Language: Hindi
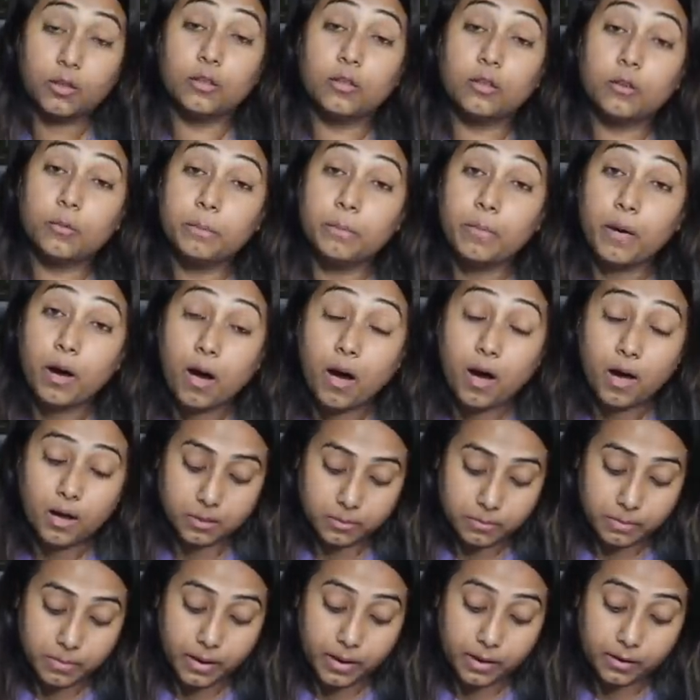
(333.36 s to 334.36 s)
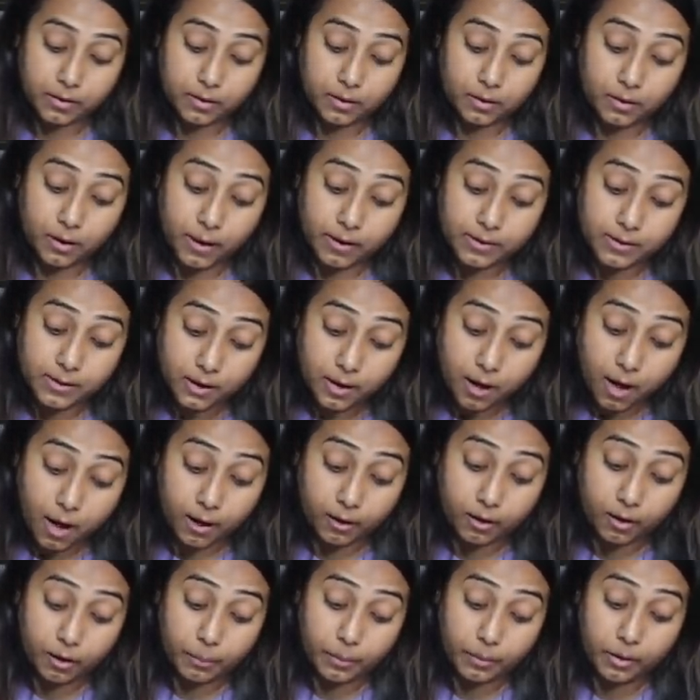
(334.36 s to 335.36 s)
दिन बाद मैं इतना ऐसे
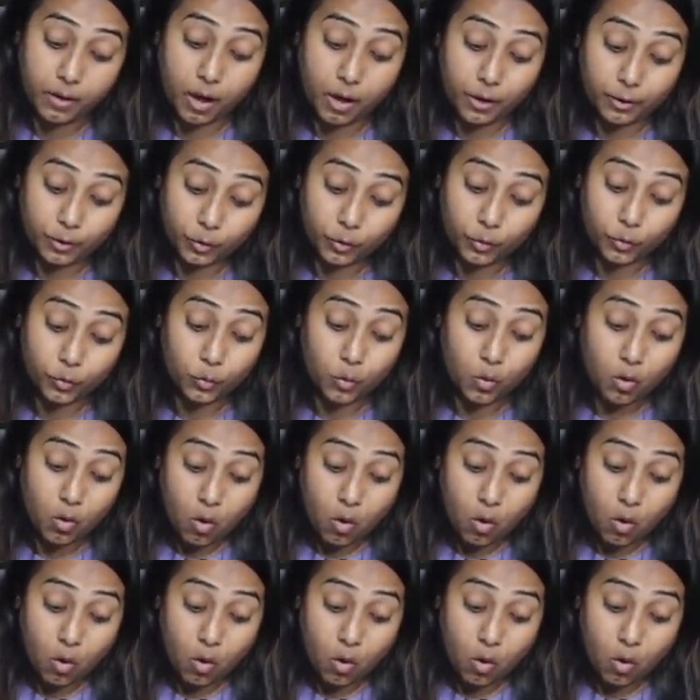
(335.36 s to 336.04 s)
खाना बना रही हूँ